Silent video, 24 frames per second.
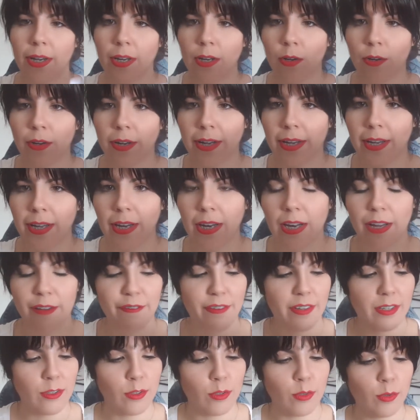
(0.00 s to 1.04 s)
lo que es la
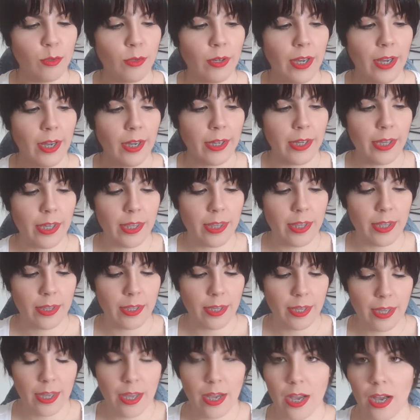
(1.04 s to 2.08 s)
factura y
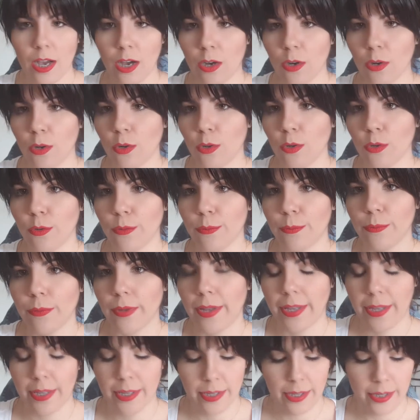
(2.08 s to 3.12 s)
detallado
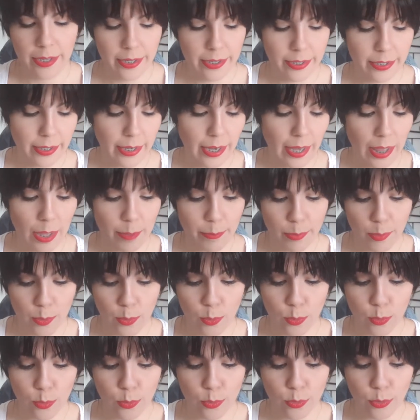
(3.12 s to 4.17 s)
cada
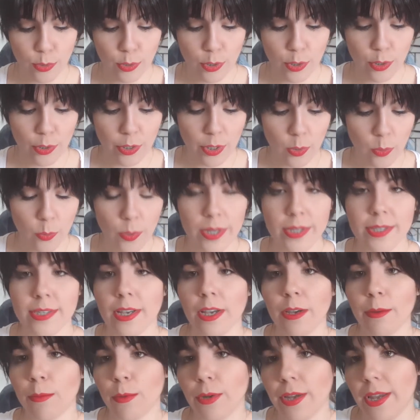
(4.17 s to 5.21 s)
producto y lo que
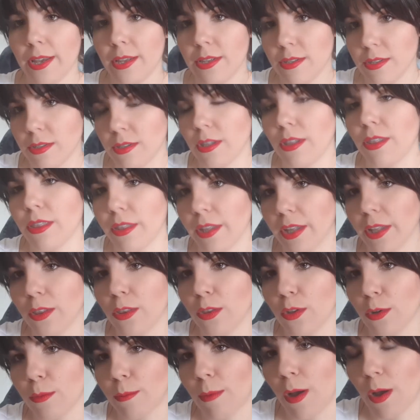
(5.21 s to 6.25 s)
cuesta, voy a ir
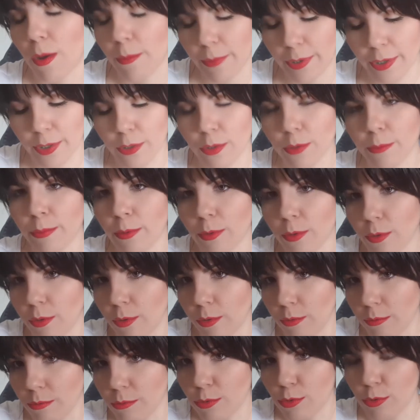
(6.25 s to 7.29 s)
diciendo más o menos
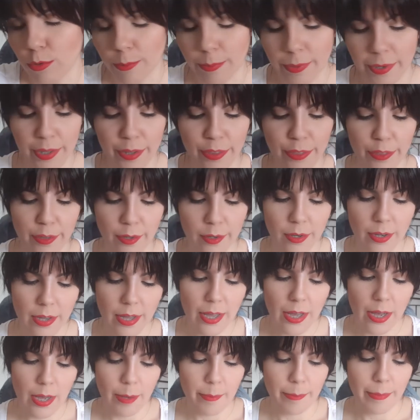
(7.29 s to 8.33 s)
por pues, su precio
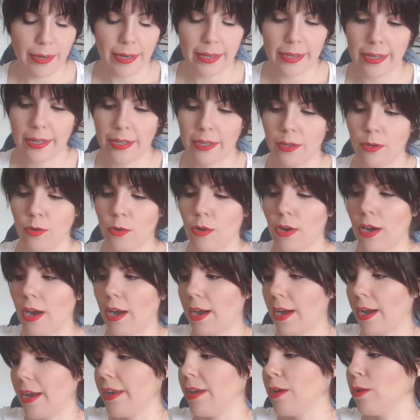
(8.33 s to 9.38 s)
para que os
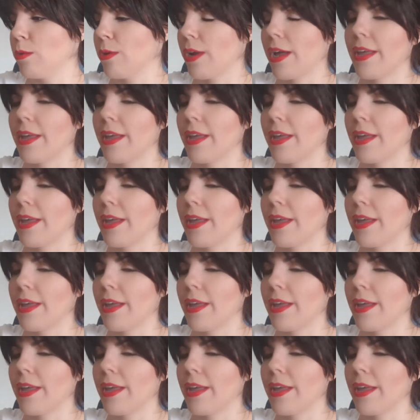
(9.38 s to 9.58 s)
hagáis una